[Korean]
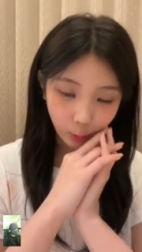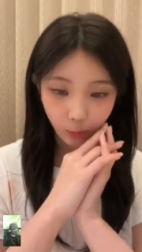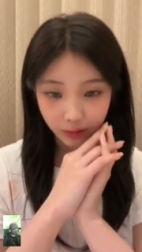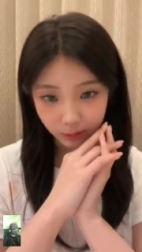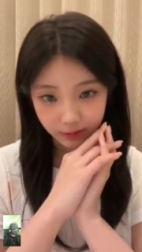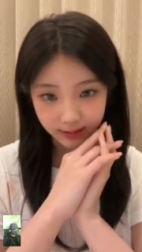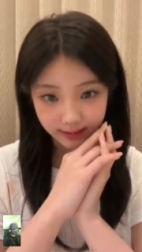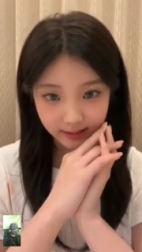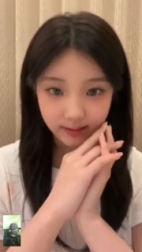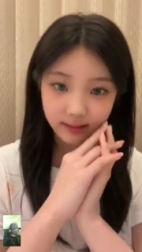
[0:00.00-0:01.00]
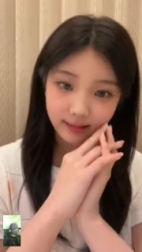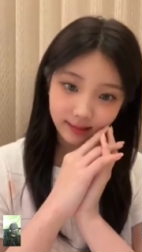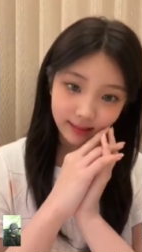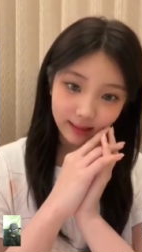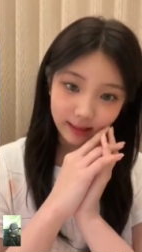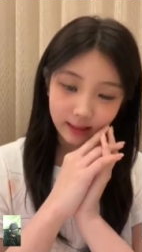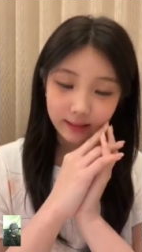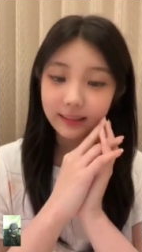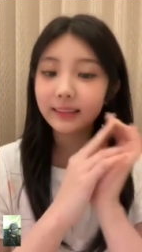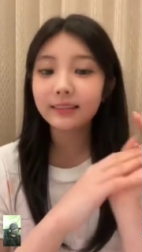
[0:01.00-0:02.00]
고마워니.
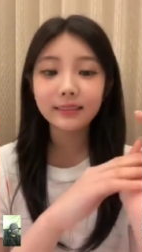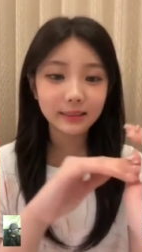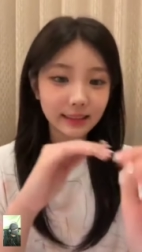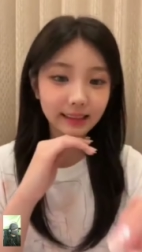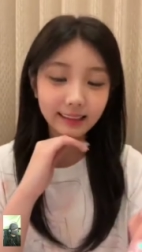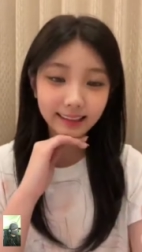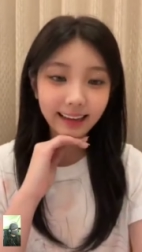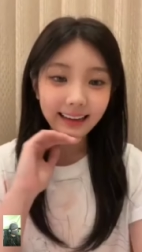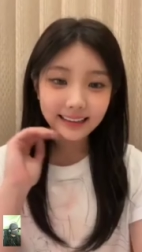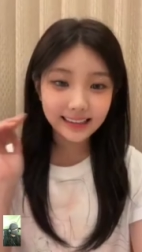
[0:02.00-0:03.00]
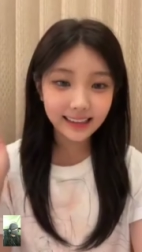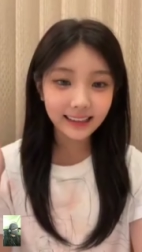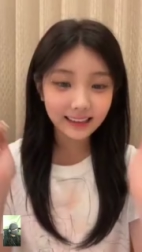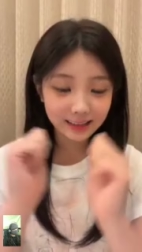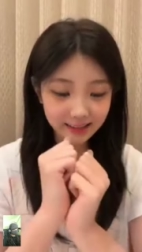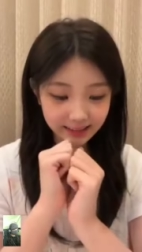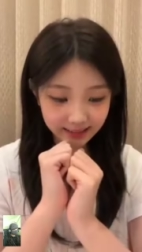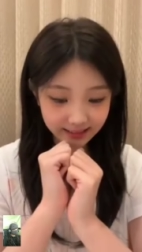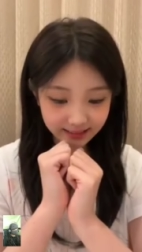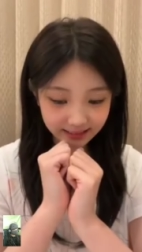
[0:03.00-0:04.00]
뒷구르기? 제가
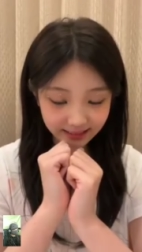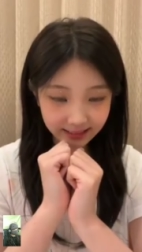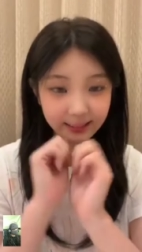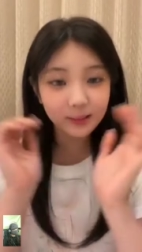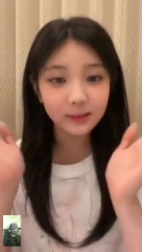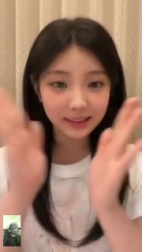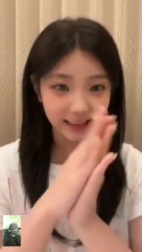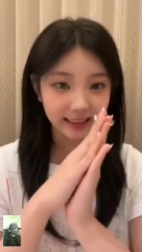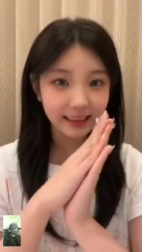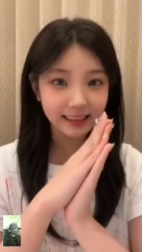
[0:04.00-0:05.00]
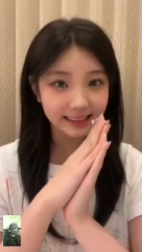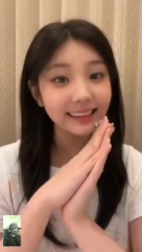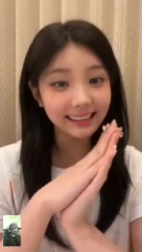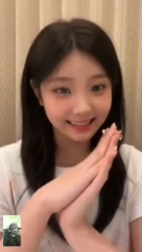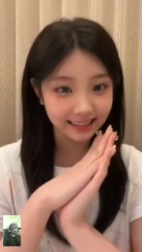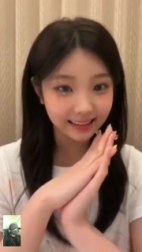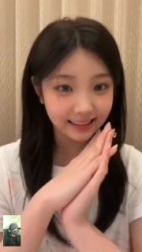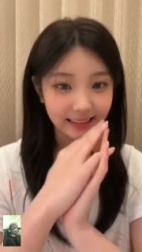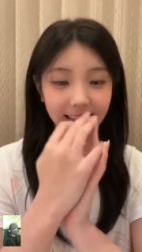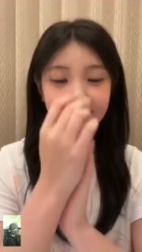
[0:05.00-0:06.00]
그, 그 또 얘기할 게 생각났다.
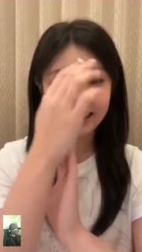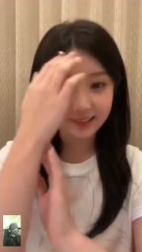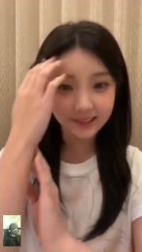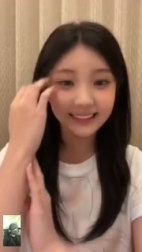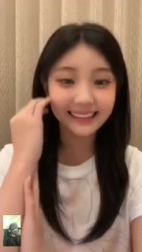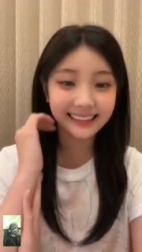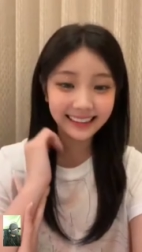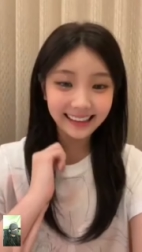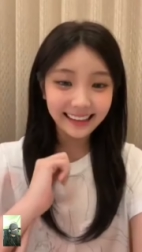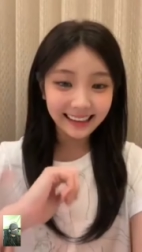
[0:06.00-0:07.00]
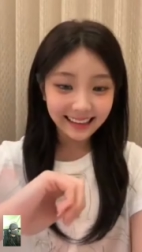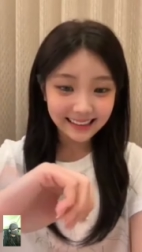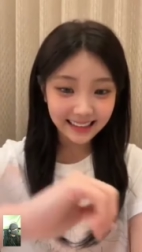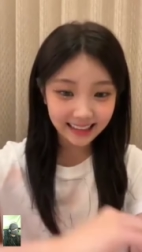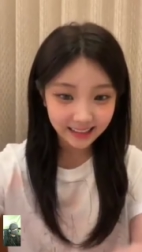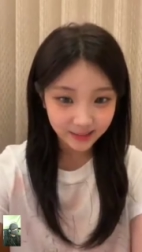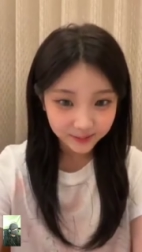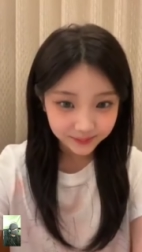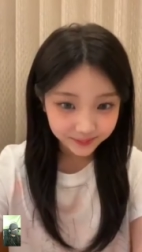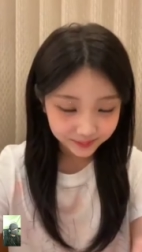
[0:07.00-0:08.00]
다행히도.
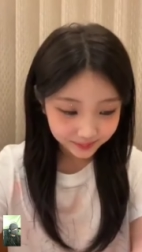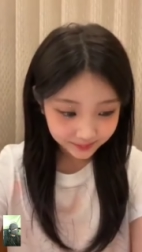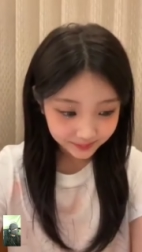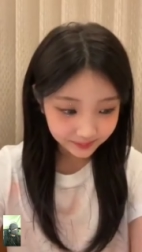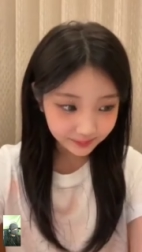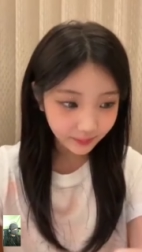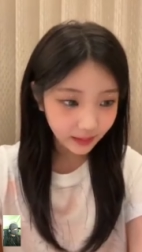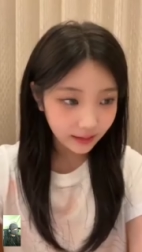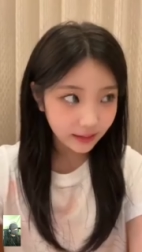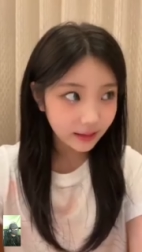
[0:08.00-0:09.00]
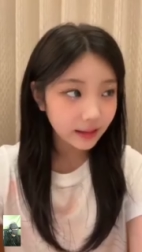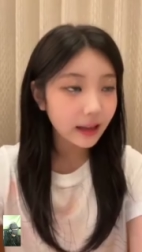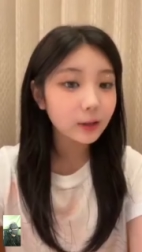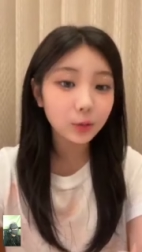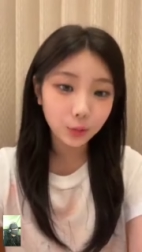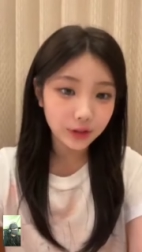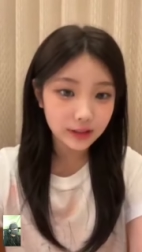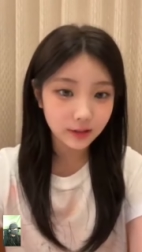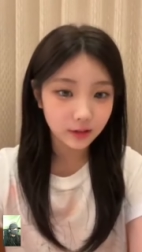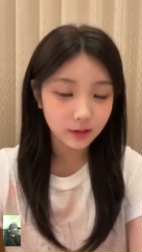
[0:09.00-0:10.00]
제가
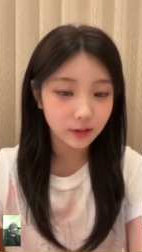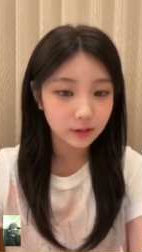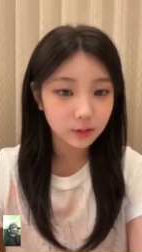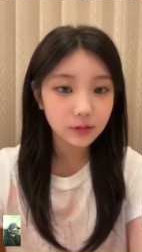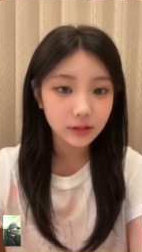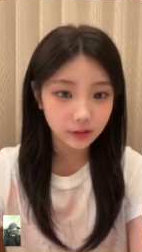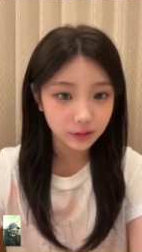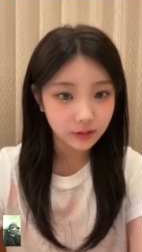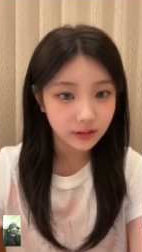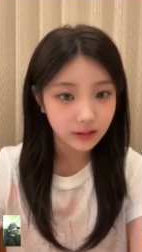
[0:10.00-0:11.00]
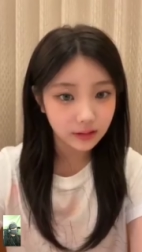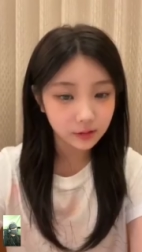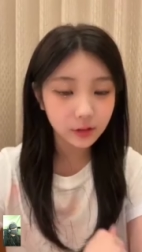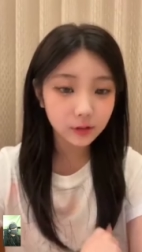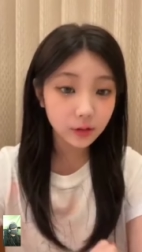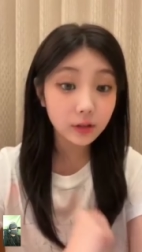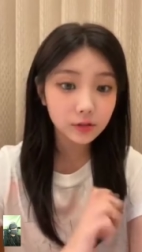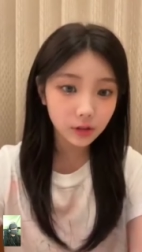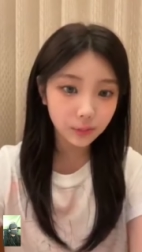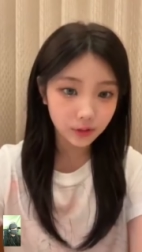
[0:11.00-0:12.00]
학교에서 초등학교 때 수행, 체육
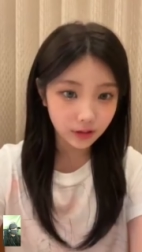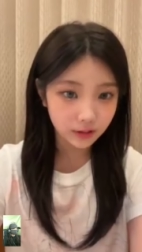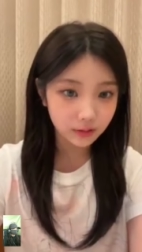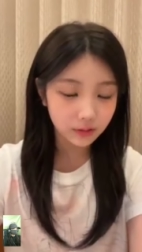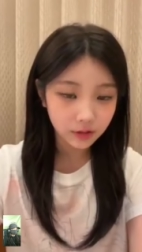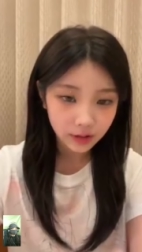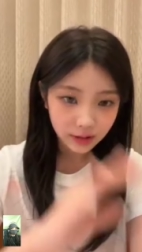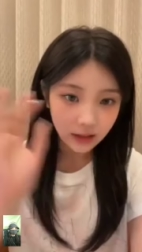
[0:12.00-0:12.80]
수행평가로